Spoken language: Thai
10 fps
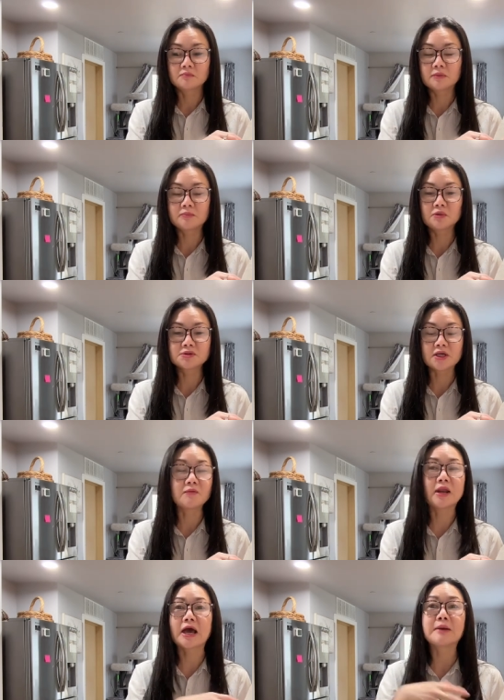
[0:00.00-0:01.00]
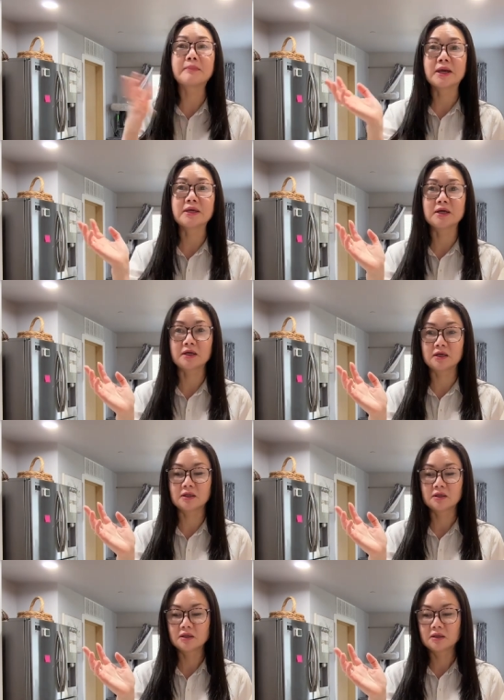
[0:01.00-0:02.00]
มันบ่เสียเวลาไป เอ่อ
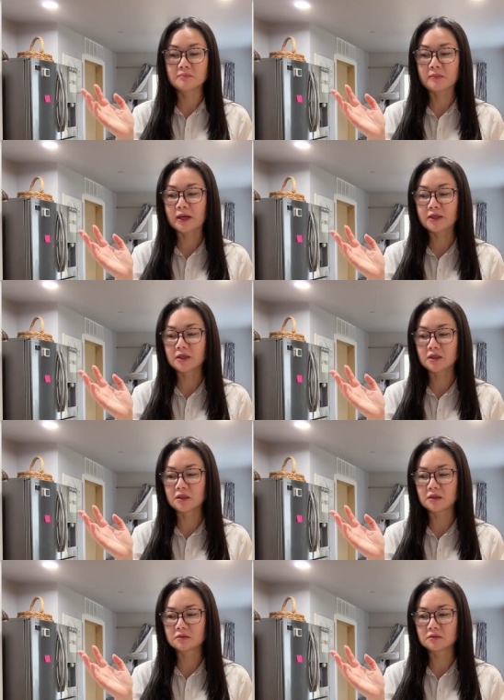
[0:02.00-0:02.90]
ไป เอ่อ